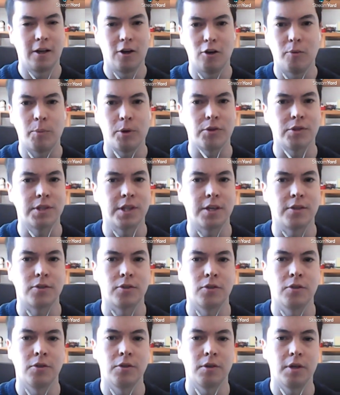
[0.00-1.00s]
los
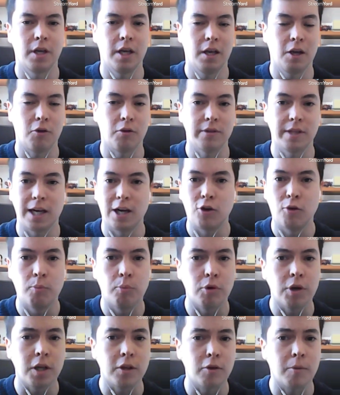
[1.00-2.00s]
procesos, contarles
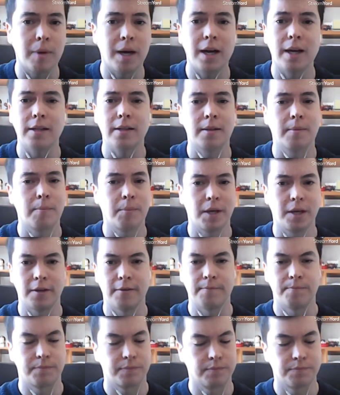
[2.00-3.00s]
un poquito más
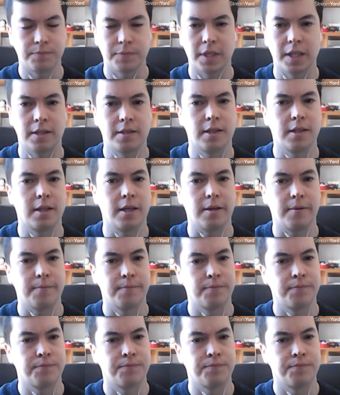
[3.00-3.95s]
también, etcétera.